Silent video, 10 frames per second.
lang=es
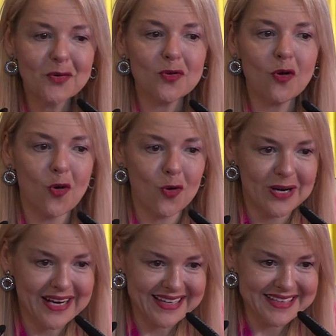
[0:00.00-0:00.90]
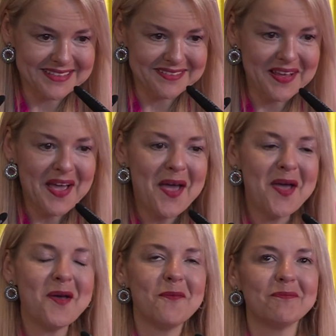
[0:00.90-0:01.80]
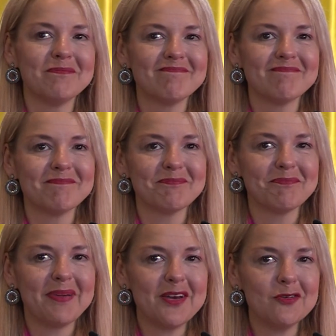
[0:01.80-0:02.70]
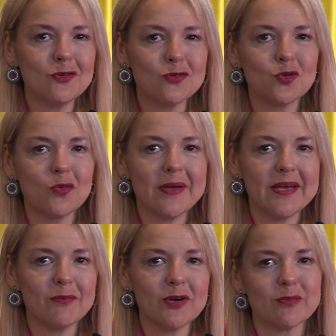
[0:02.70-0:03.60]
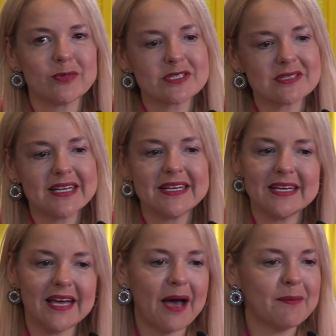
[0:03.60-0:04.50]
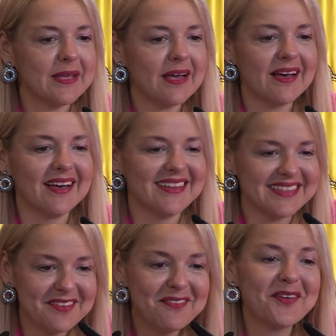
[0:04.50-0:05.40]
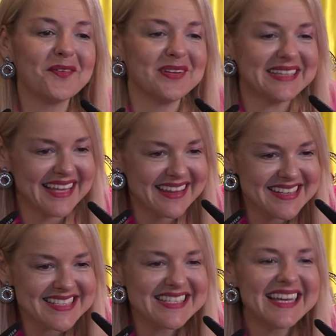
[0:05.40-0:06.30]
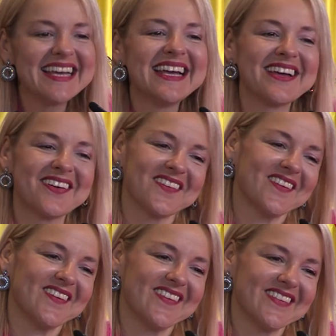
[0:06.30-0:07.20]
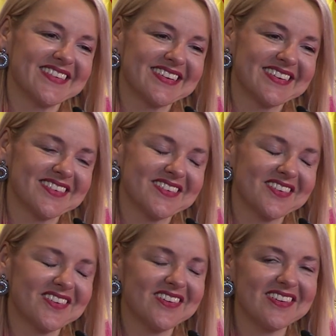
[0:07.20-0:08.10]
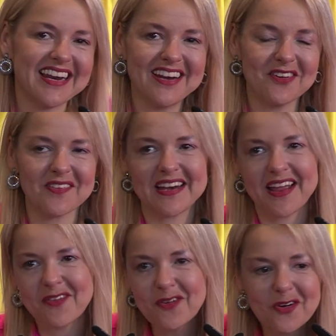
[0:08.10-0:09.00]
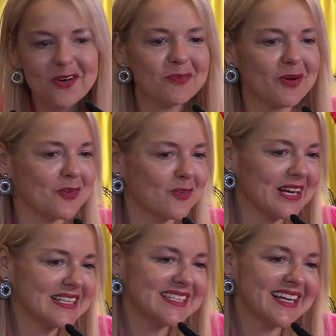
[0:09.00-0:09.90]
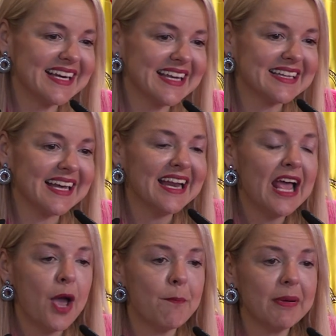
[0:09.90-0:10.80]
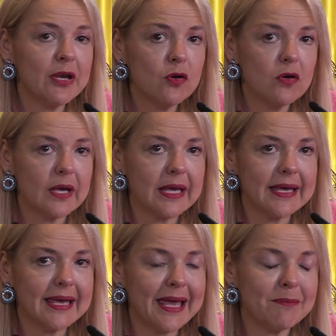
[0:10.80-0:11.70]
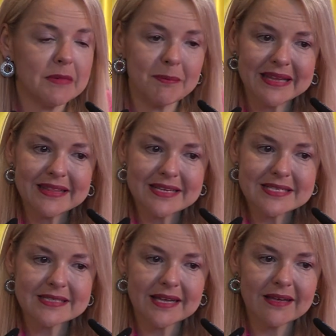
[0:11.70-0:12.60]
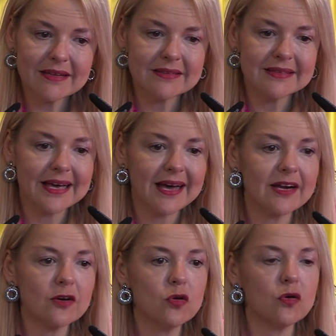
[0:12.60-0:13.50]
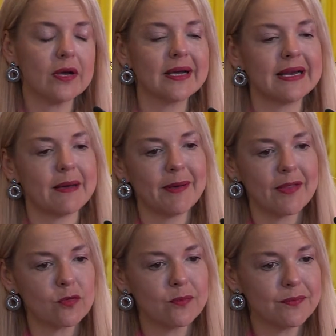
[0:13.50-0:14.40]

uno online, Mm, pero tuve, bueno, pues eh, había dificultades con, el ordenador, bueno, con la charla y tal, pero eh, en mi mente está dejarlo grabado